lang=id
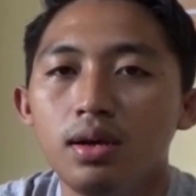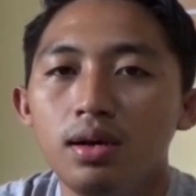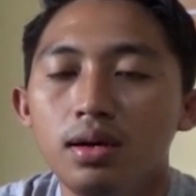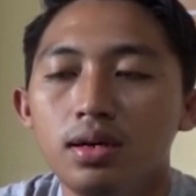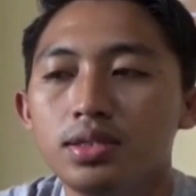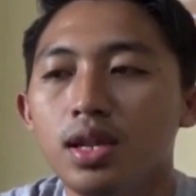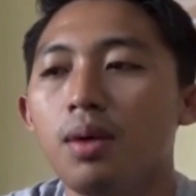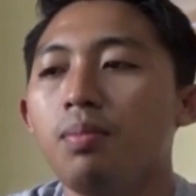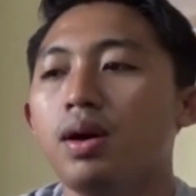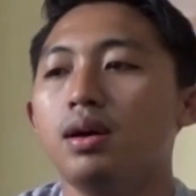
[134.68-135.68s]
uh,
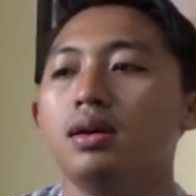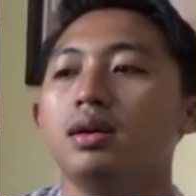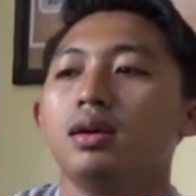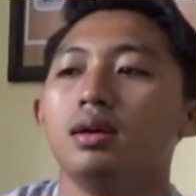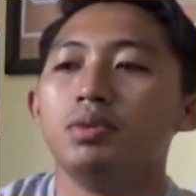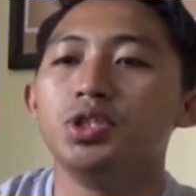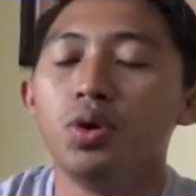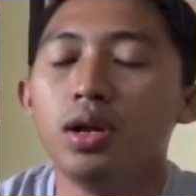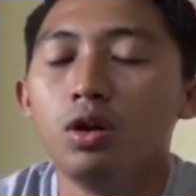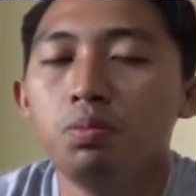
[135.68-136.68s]
selama
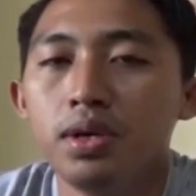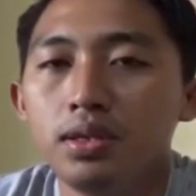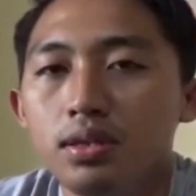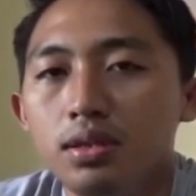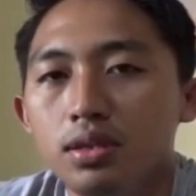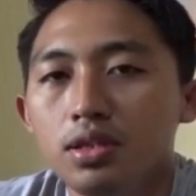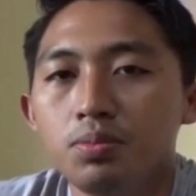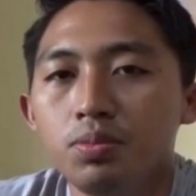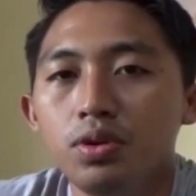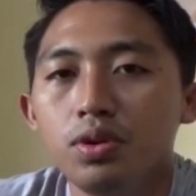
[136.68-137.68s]
penjualan obat
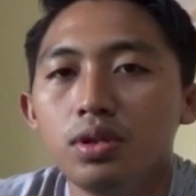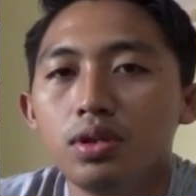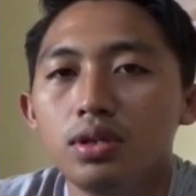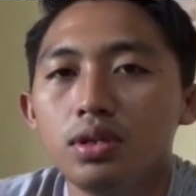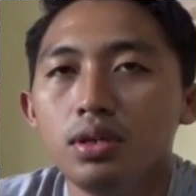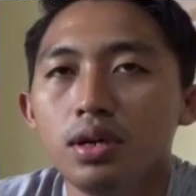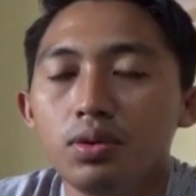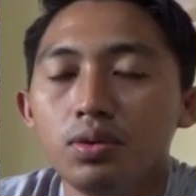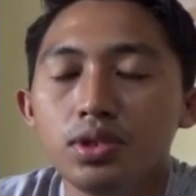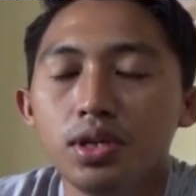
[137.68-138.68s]
tersebut
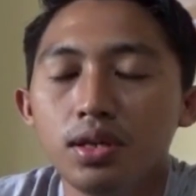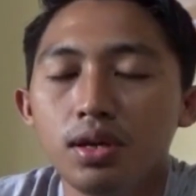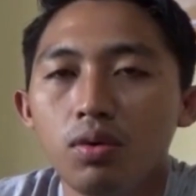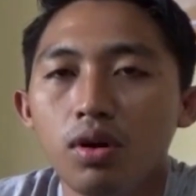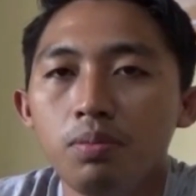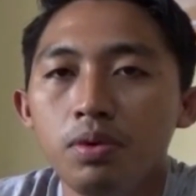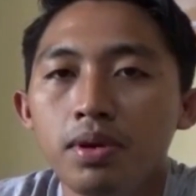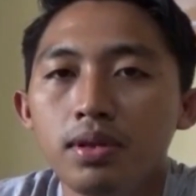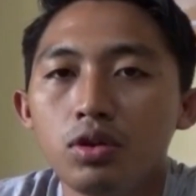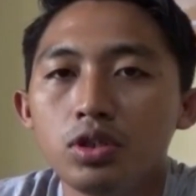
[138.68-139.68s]
yaitu sekitar kurang lebih
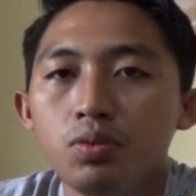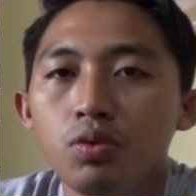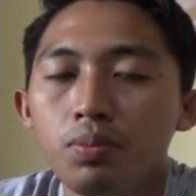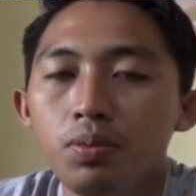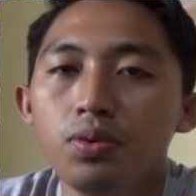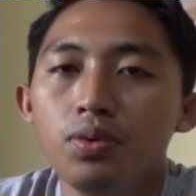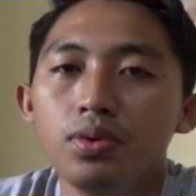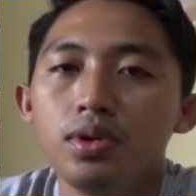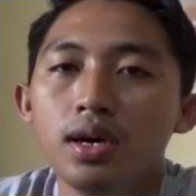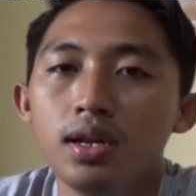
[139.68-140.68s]
410.000
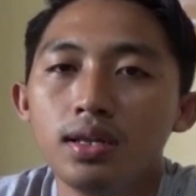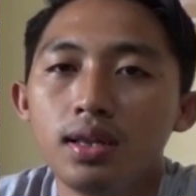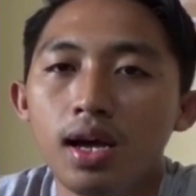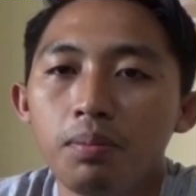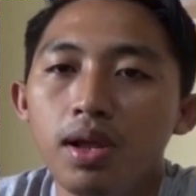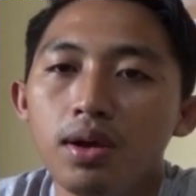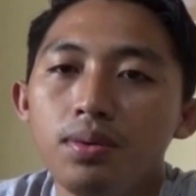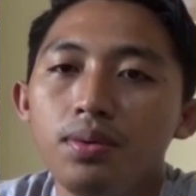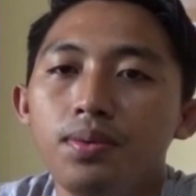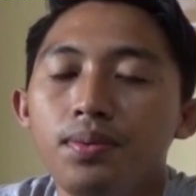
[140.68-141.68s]
dari tangan
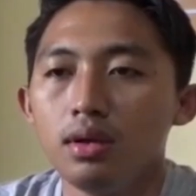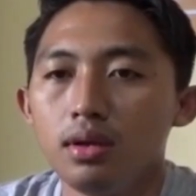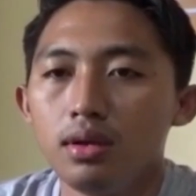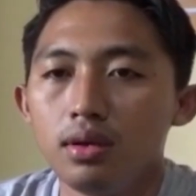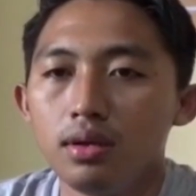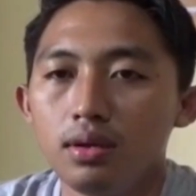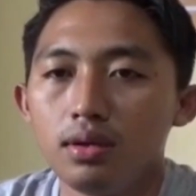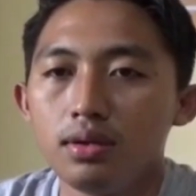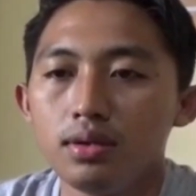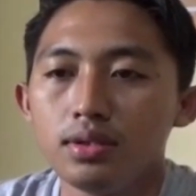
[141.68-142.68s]
pelaku.
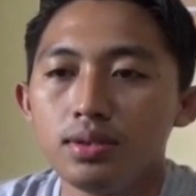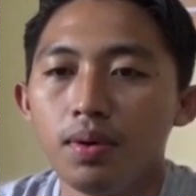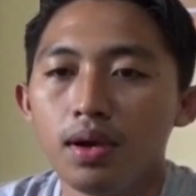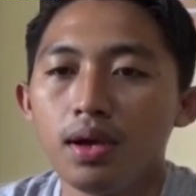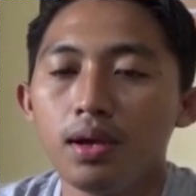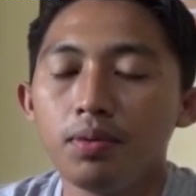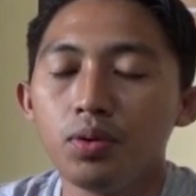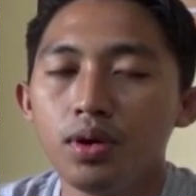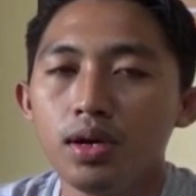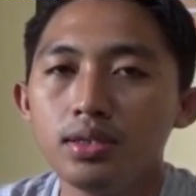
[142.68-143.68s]
Sebagai
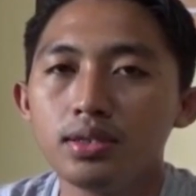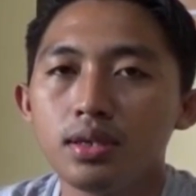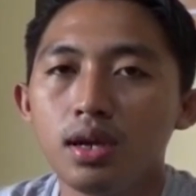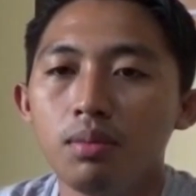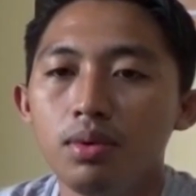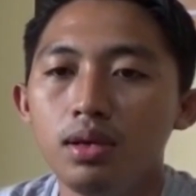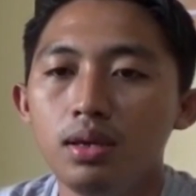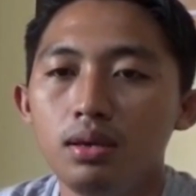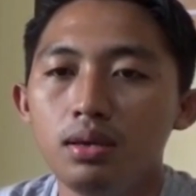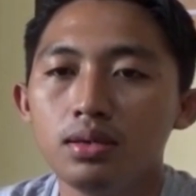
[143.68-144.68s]
petugas, kami
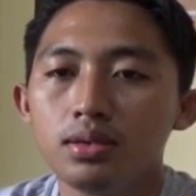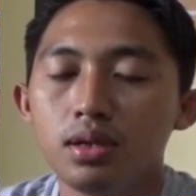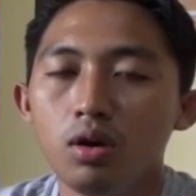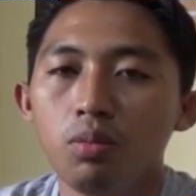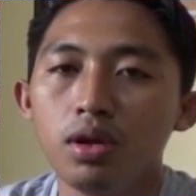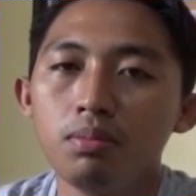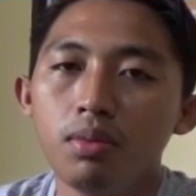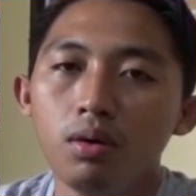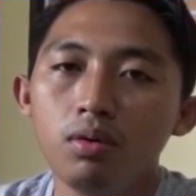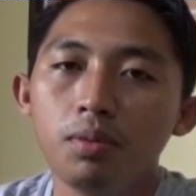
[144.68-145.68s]
selalu
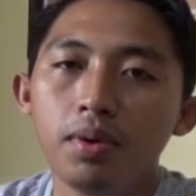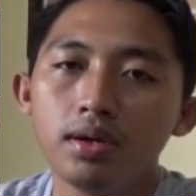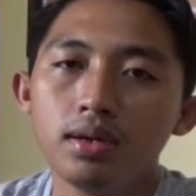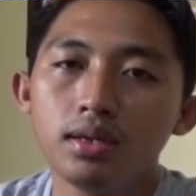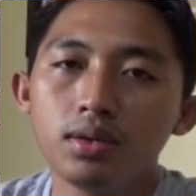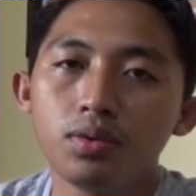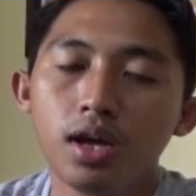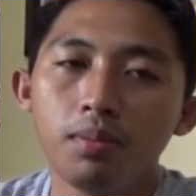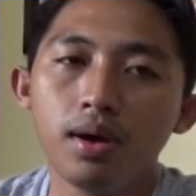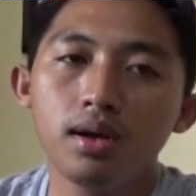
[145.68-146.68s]
menghimbau kepada
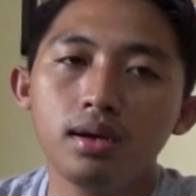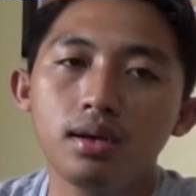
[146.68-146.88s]
terutama